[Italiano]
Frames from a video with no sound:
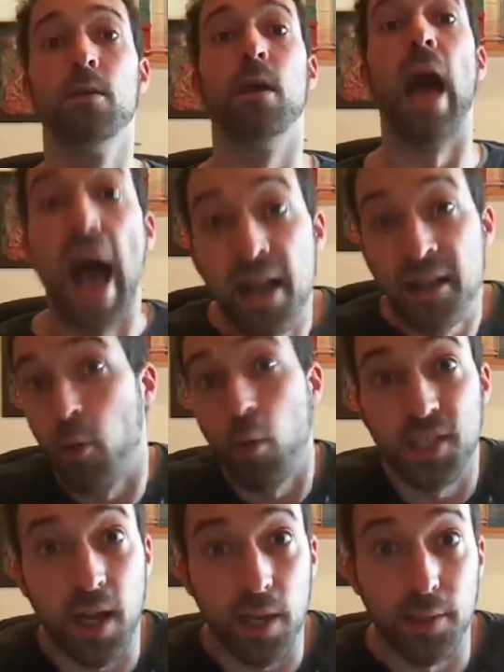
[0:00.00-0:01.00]
Anche
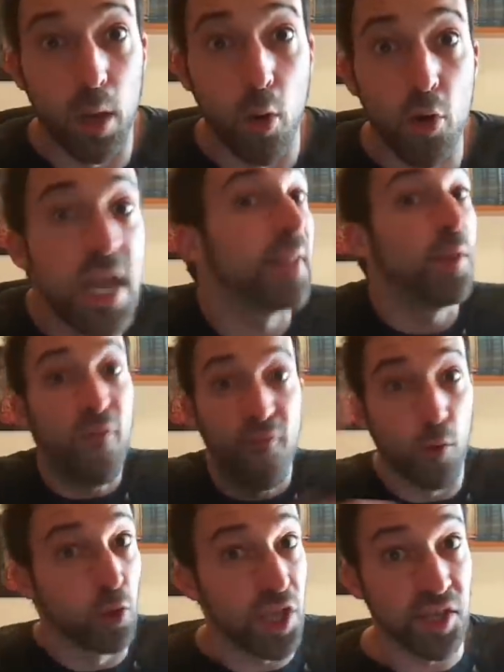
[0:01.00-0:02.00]
questa categoria è
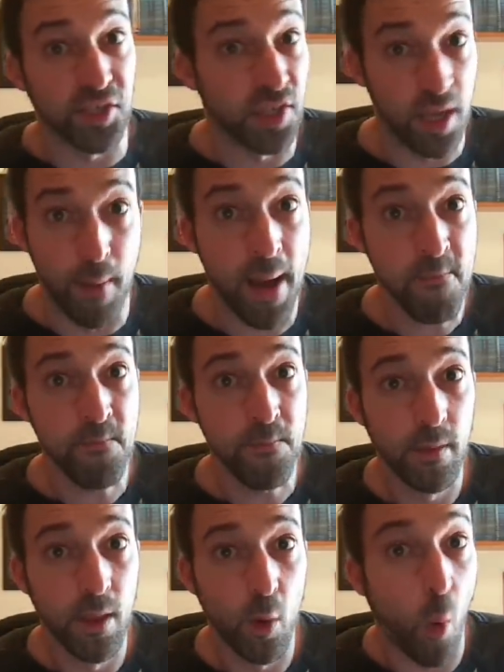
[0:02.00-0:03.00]
diffusissima,
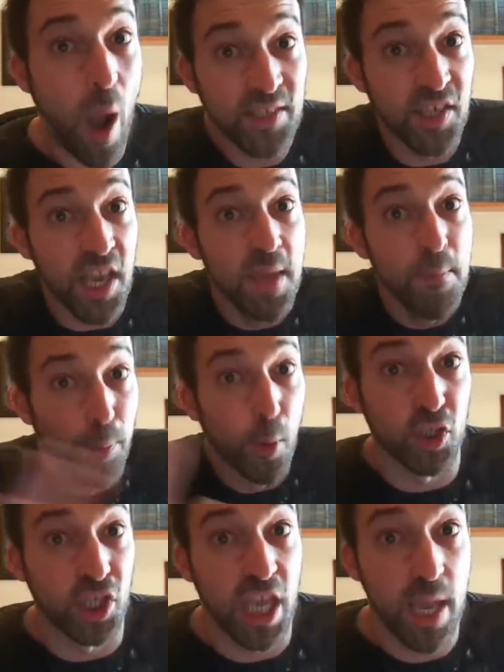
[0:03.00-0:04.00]
quasi
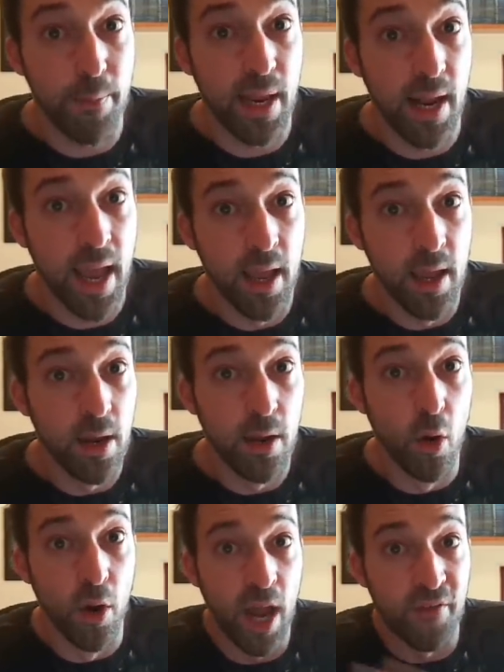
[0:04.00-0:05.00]
impossibile
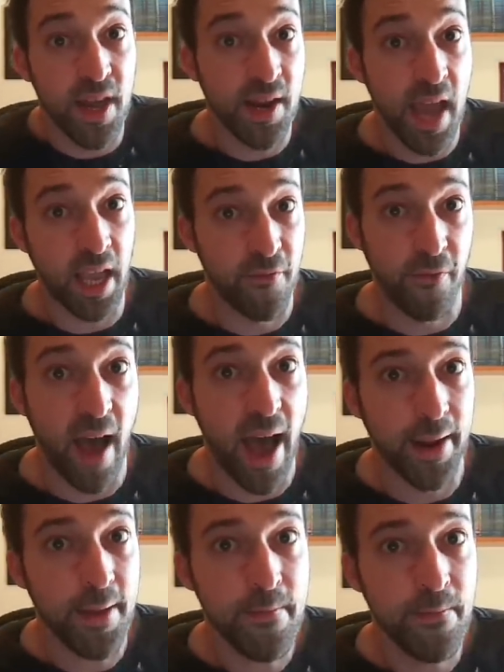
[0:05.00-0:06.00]
non averne a che
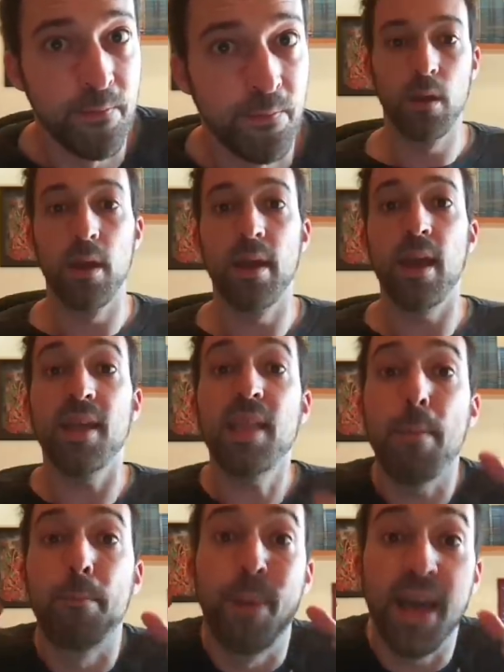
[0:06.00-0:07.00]
fare, ed
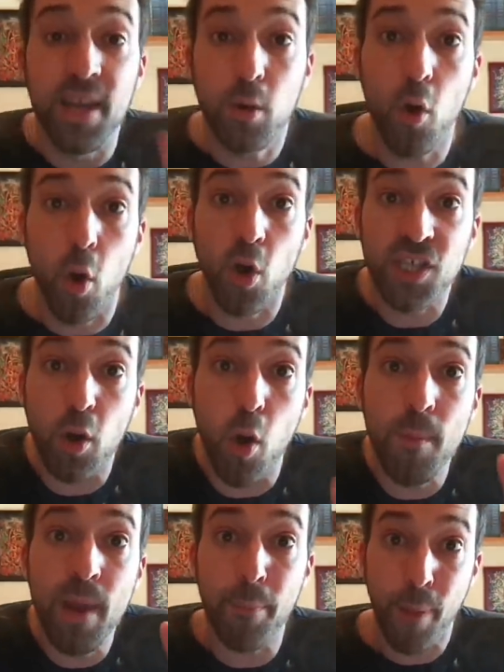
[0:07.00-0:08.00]
è pericolosa
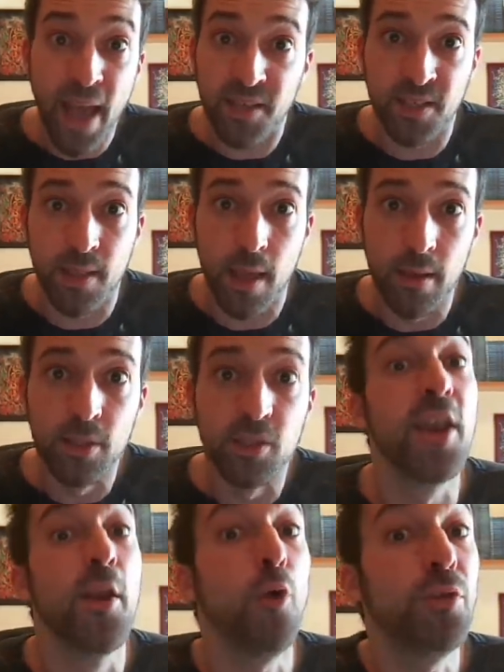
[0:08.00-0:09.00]
come la peste,
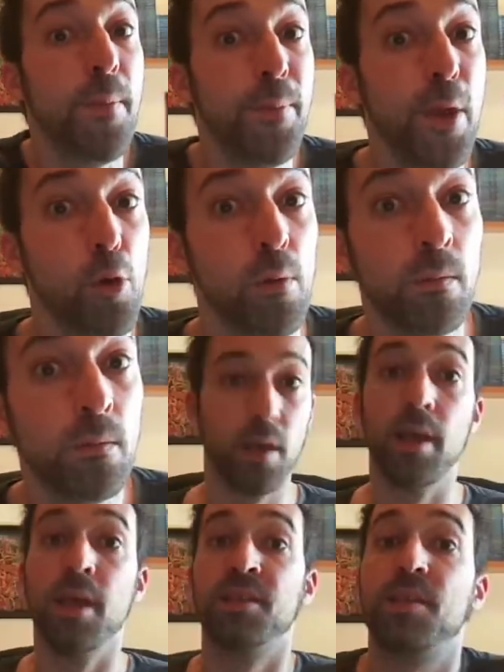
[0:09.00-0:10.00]
se non di più.
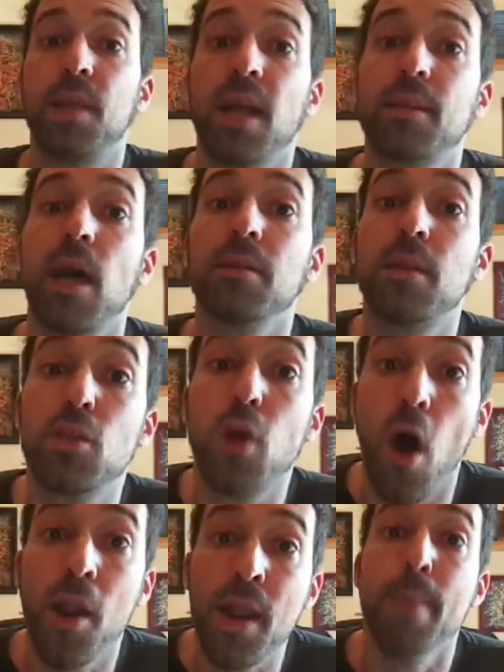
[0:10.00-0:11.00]
Si tratta di
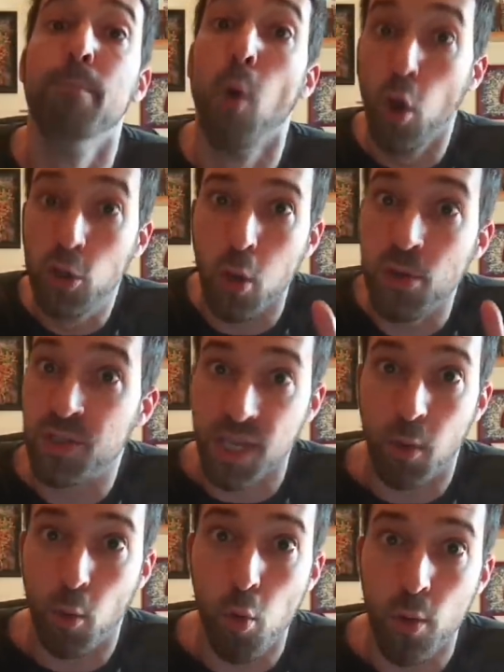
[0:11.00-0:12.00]
donne molto
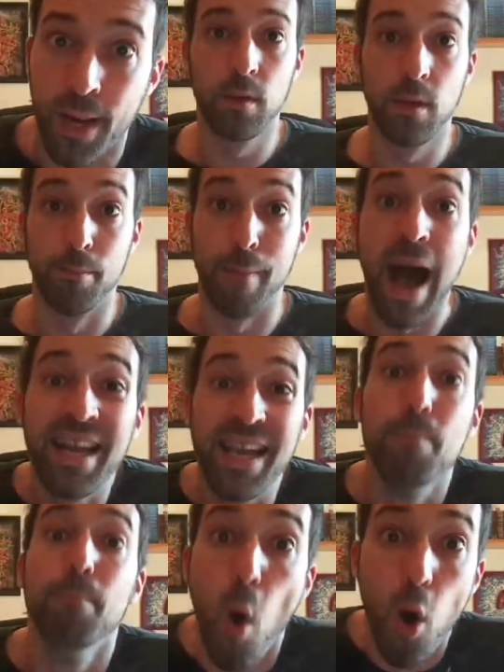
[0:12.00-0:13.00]
insicure, ma anche
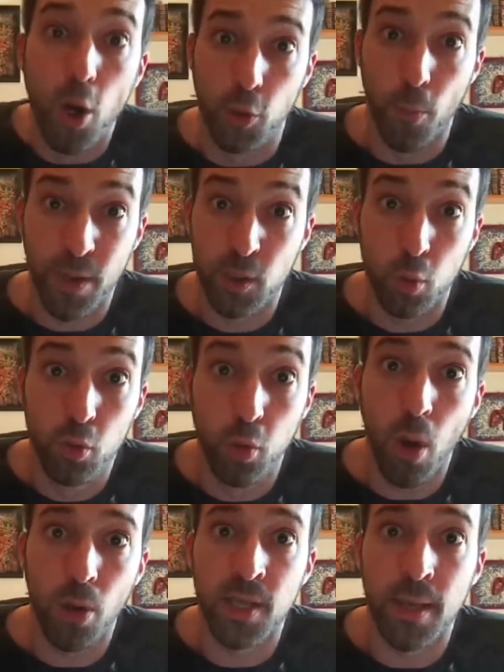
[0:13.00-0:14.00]
molto
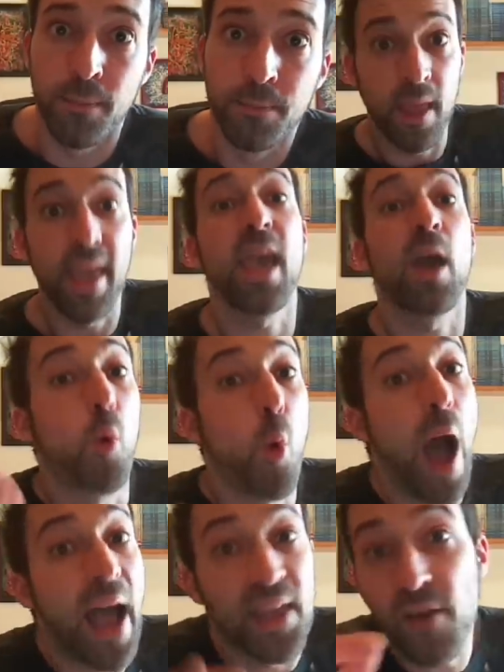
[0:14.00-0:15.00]
presuntuose, e
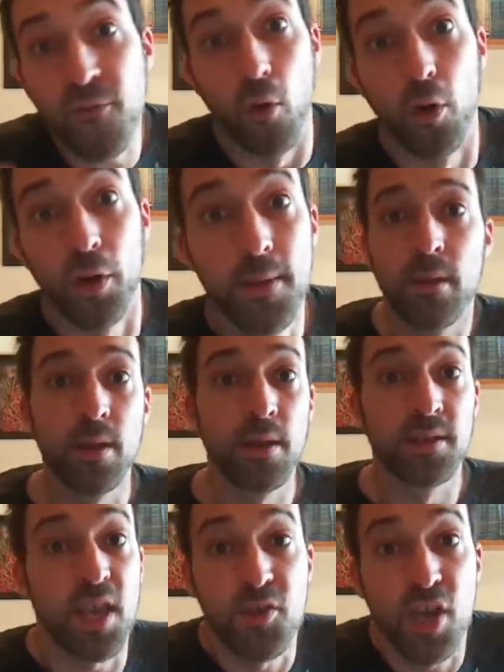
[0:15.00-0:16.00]
guai a voi
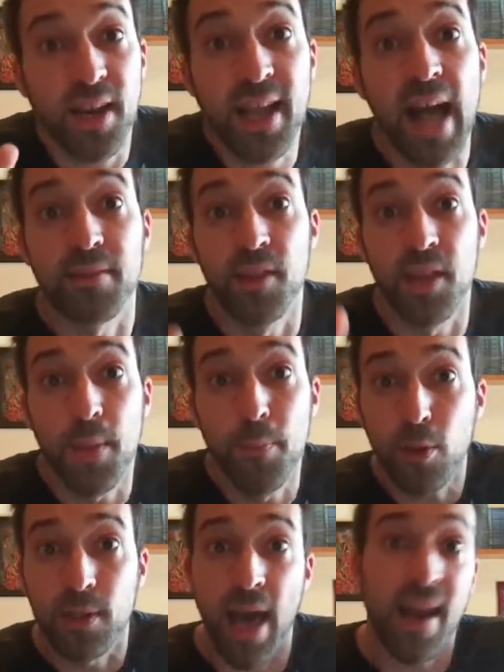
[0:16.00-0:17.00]
se cercate di
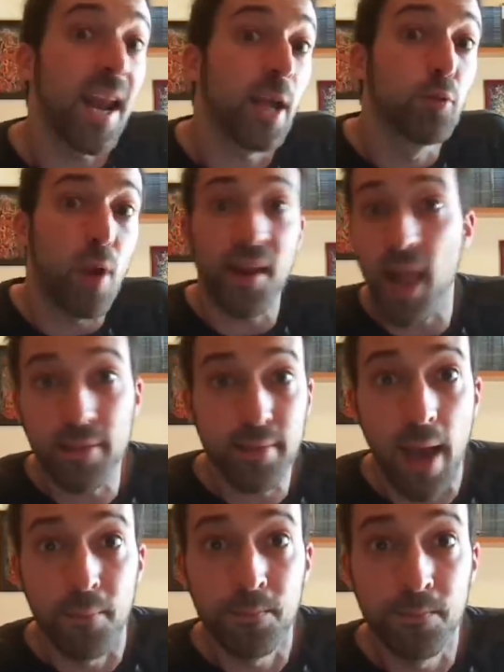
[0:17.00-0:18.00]
riportarle alla dura
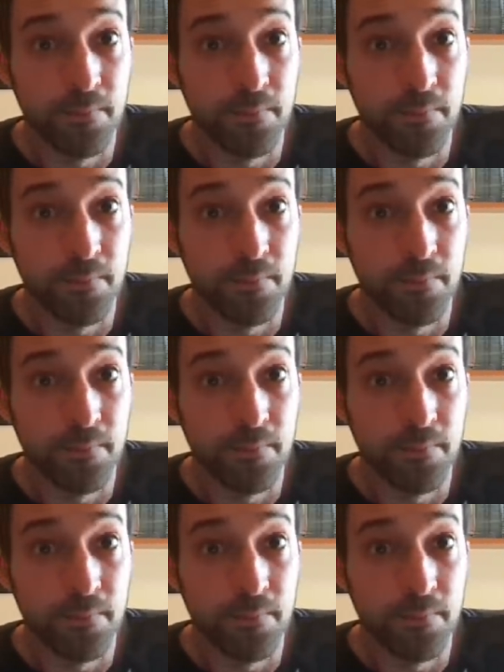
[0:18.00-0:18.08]
realtà.